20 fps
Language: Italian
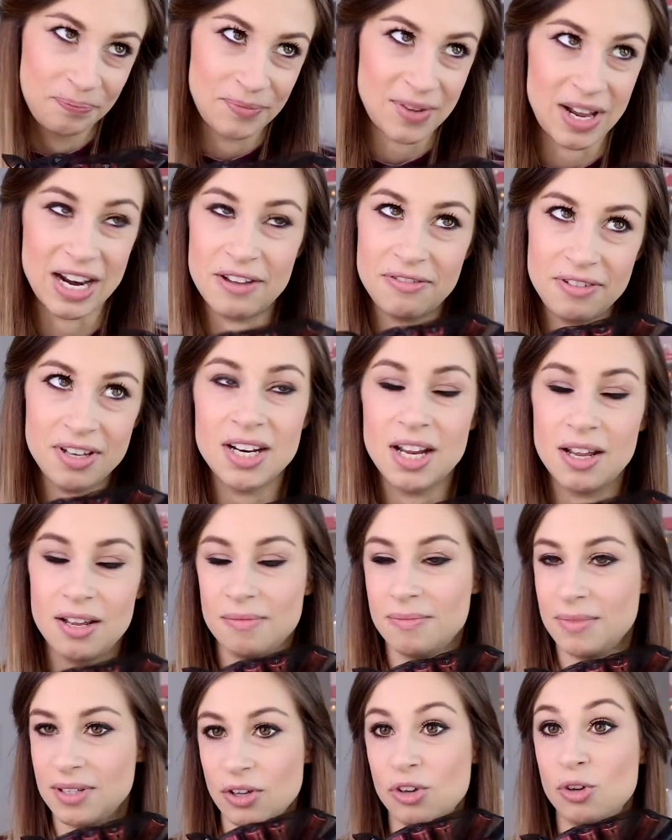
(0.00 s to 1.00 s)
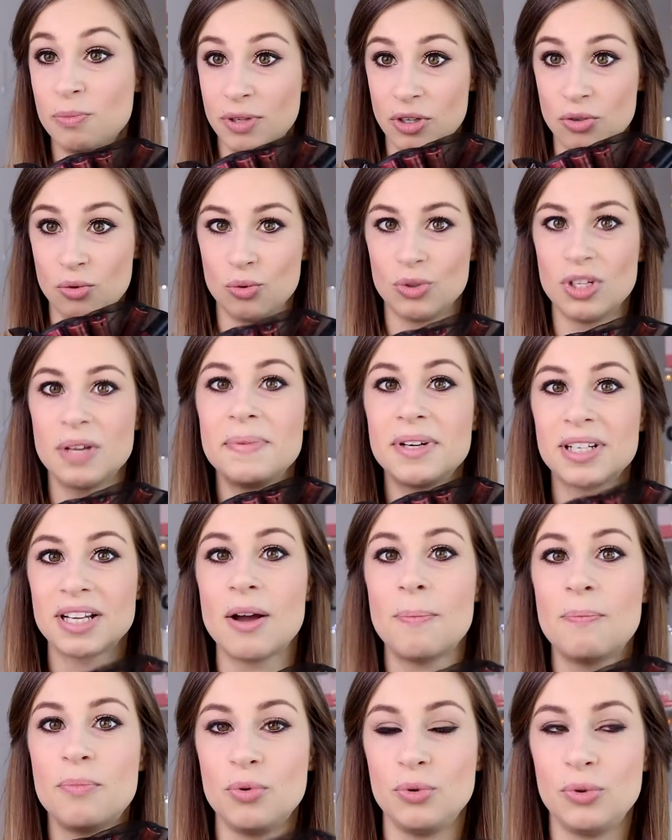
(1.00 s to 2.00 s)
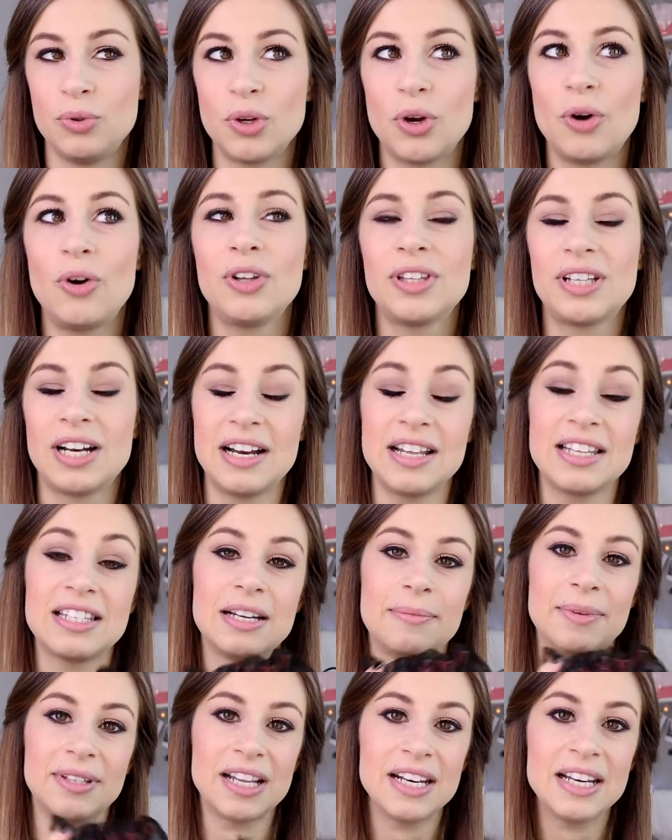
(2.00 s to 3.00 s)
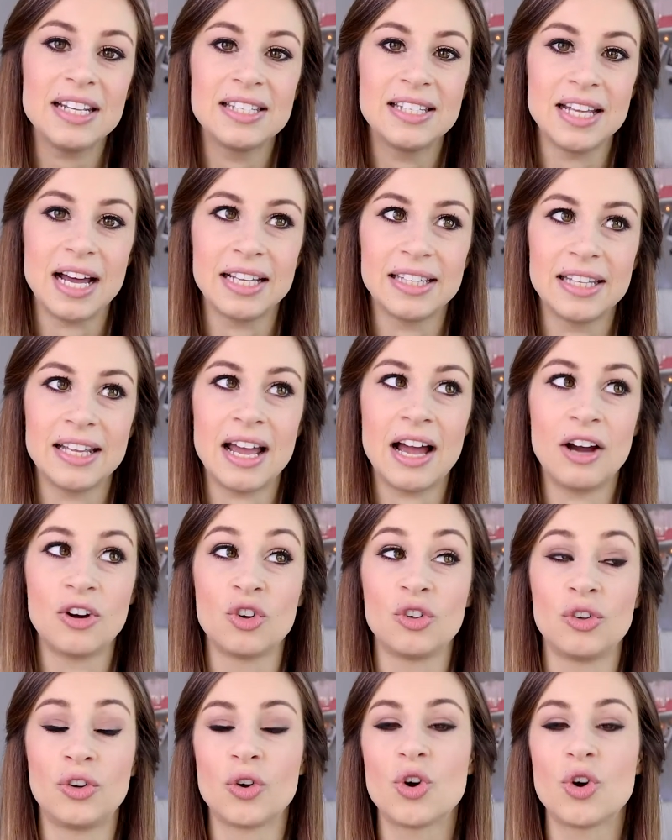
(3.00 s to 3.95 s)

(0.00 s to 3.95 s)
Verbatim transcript: alla fine mi sono piaciute perché appunto oltre ad essere metallizzate hanno